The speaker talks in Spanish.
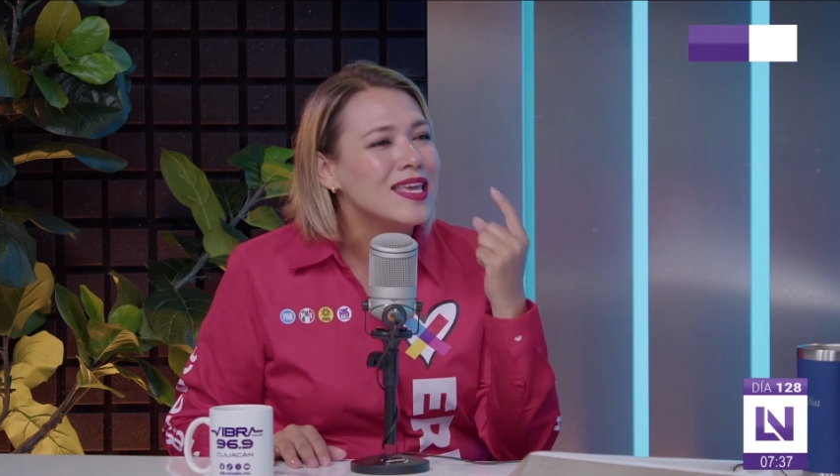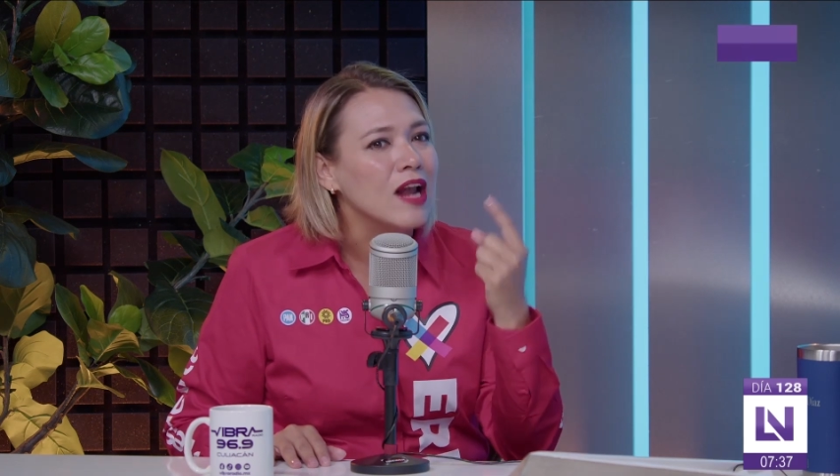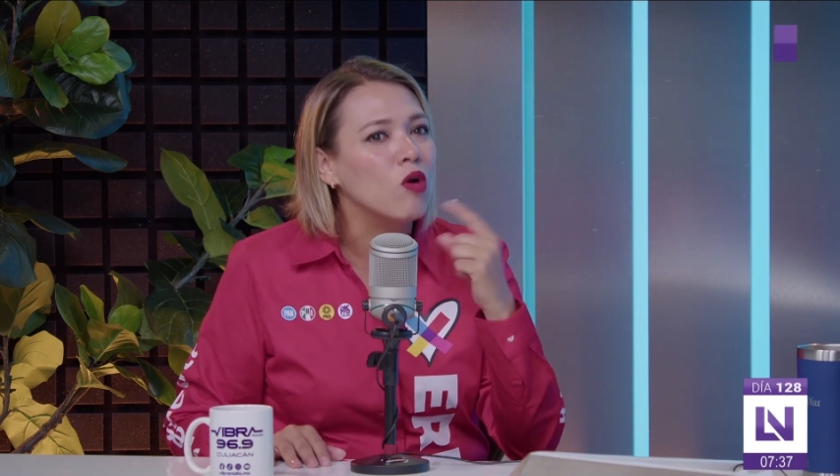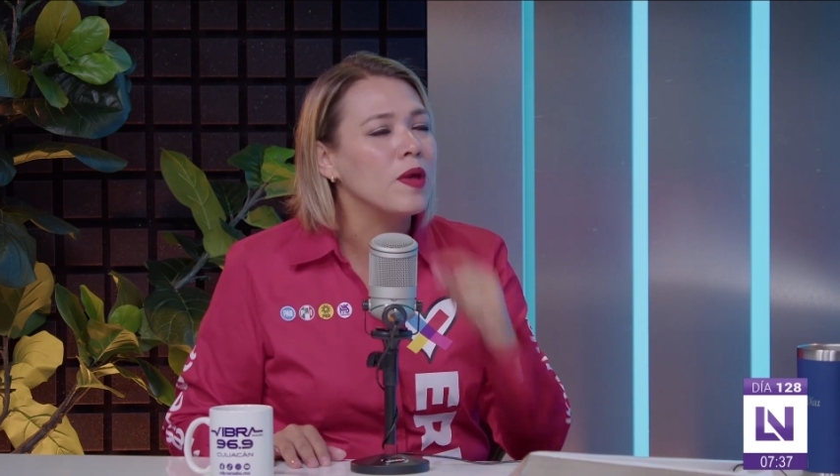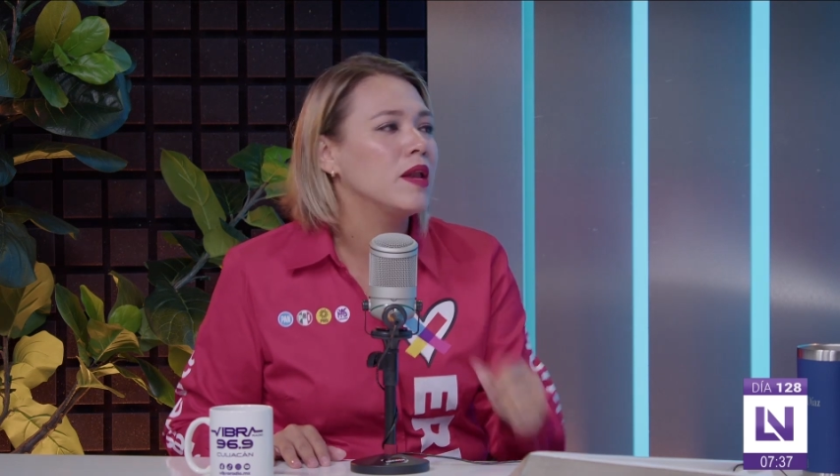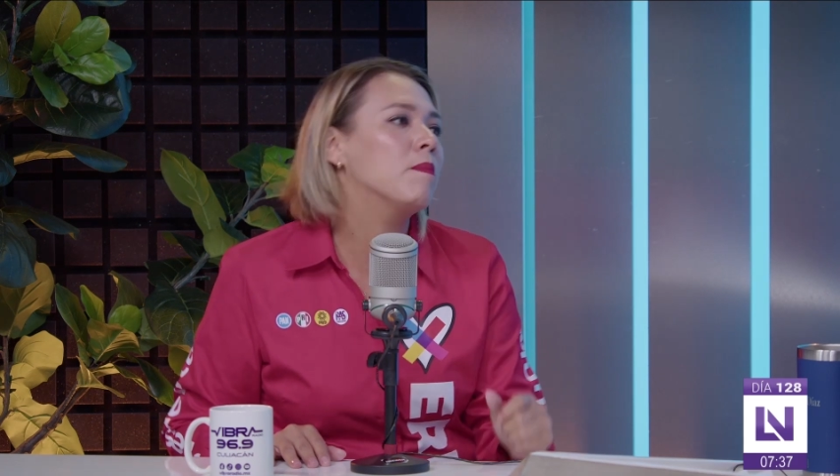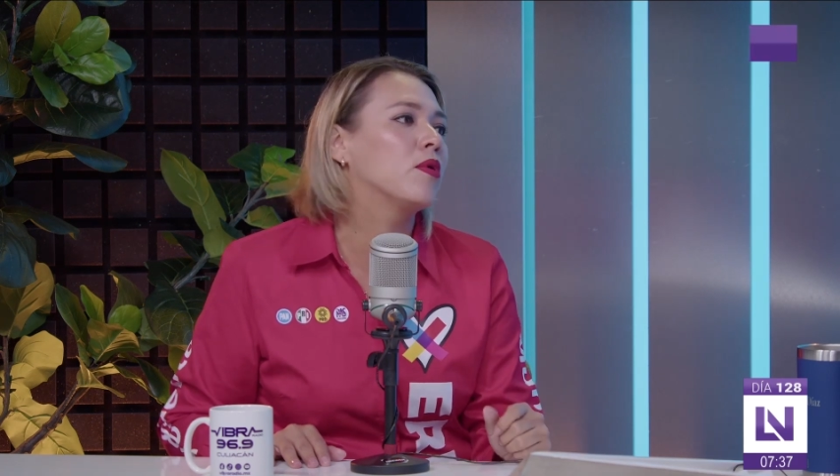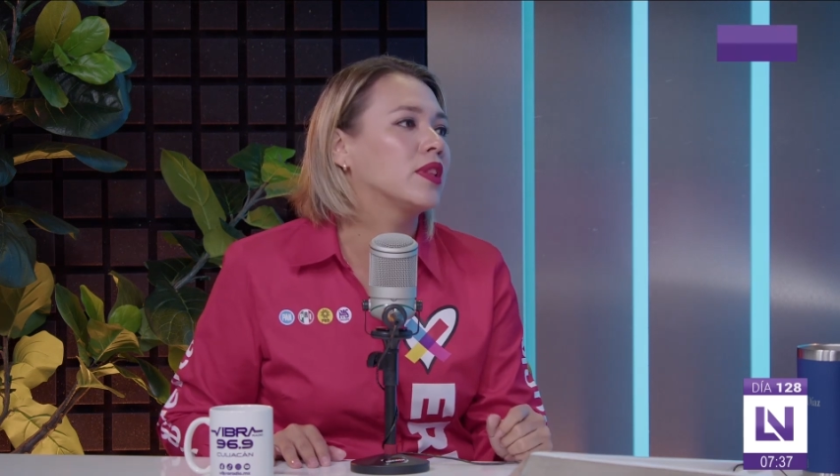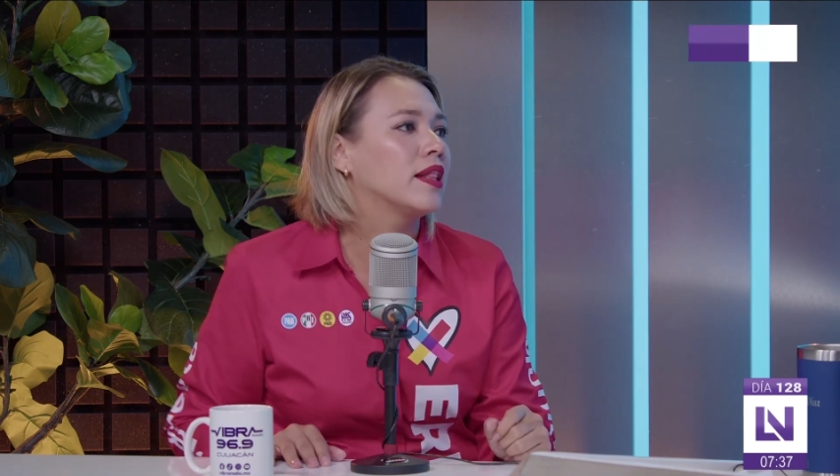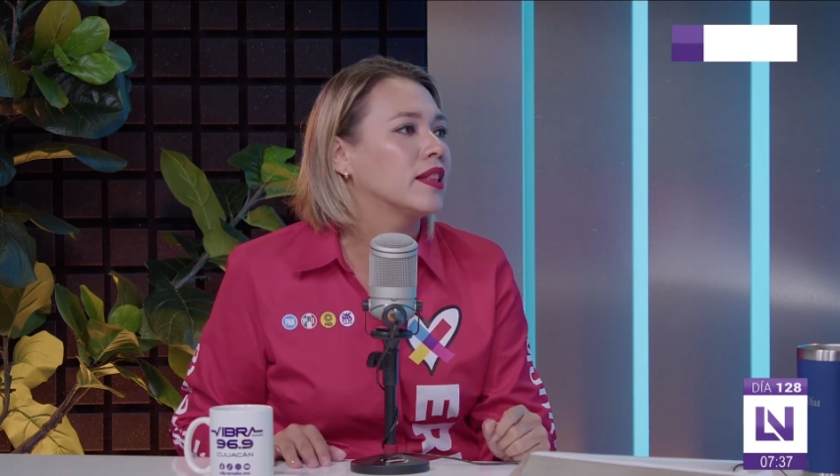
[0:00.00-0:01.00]
Y algo bien
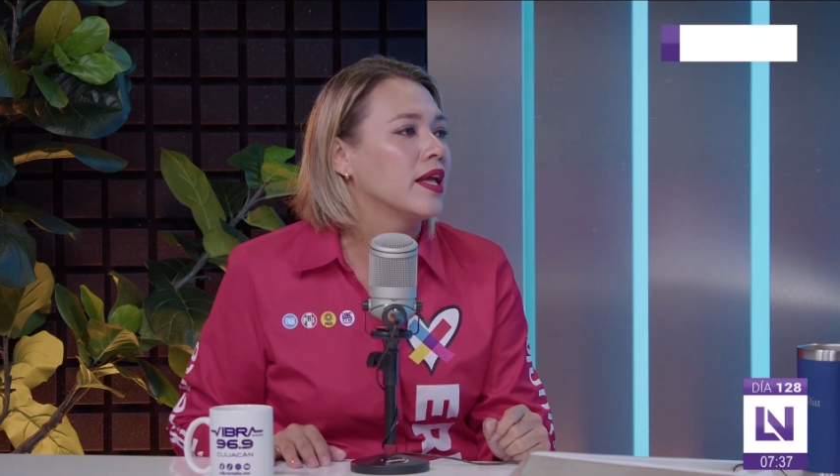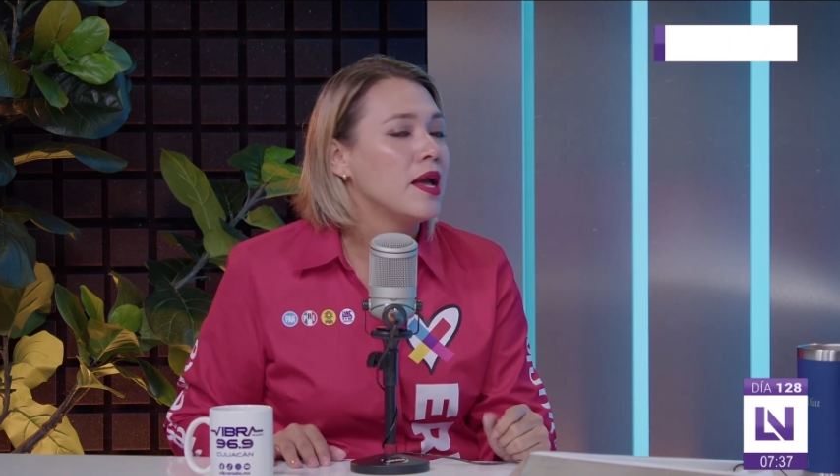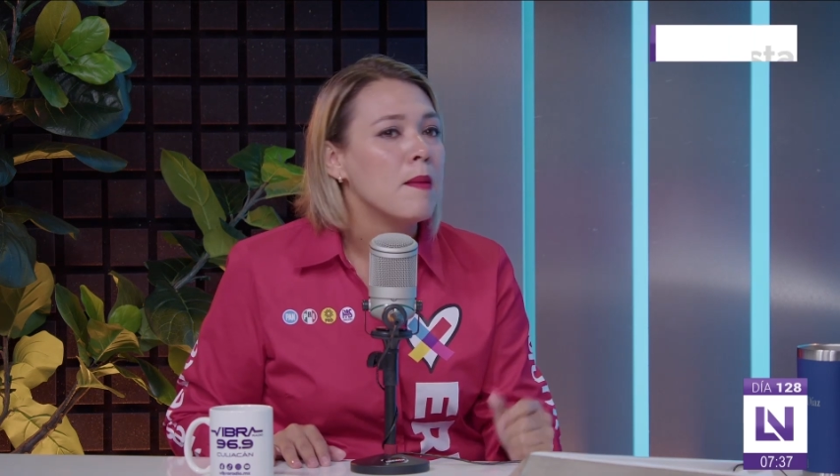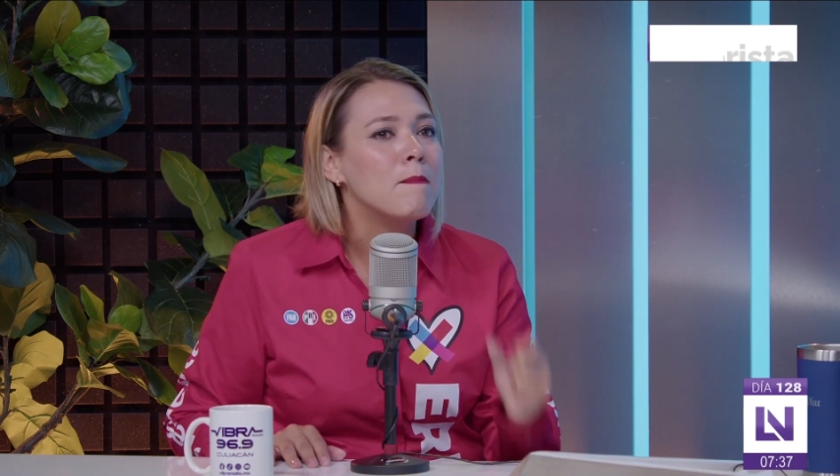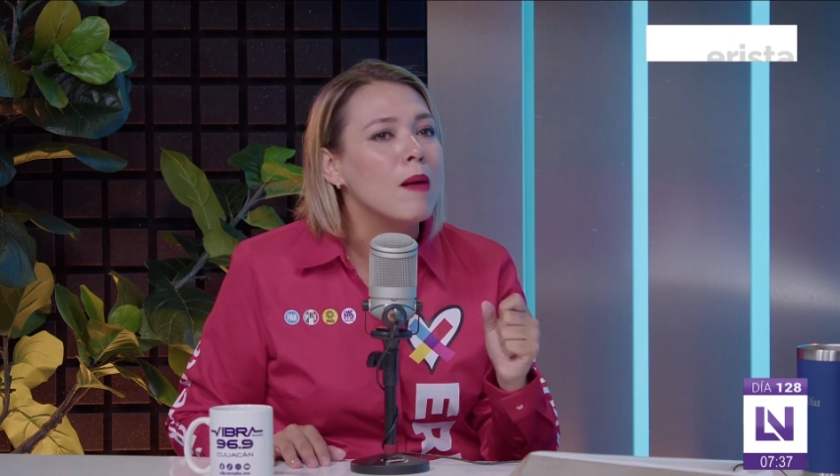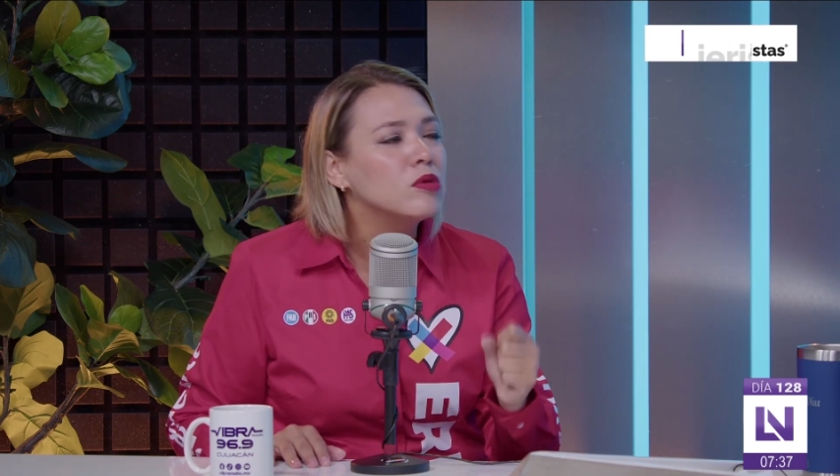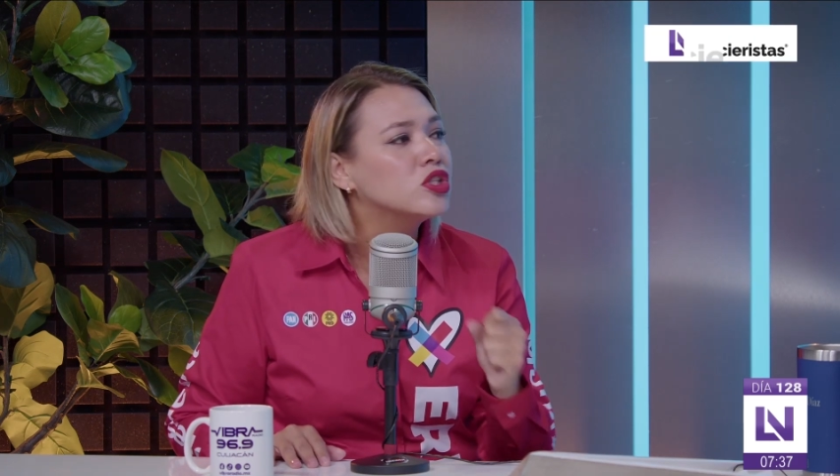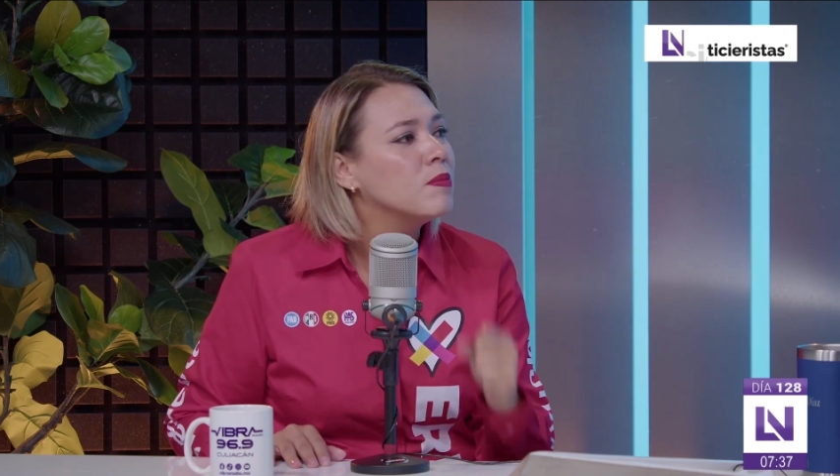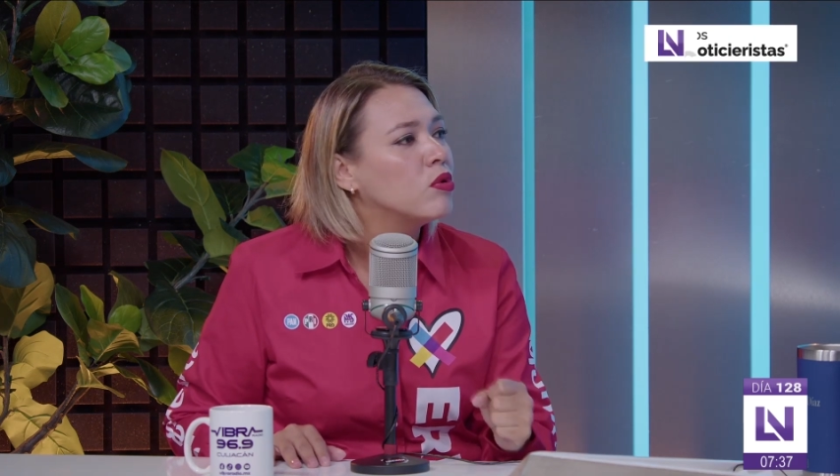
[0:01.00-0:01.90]
importante, vamos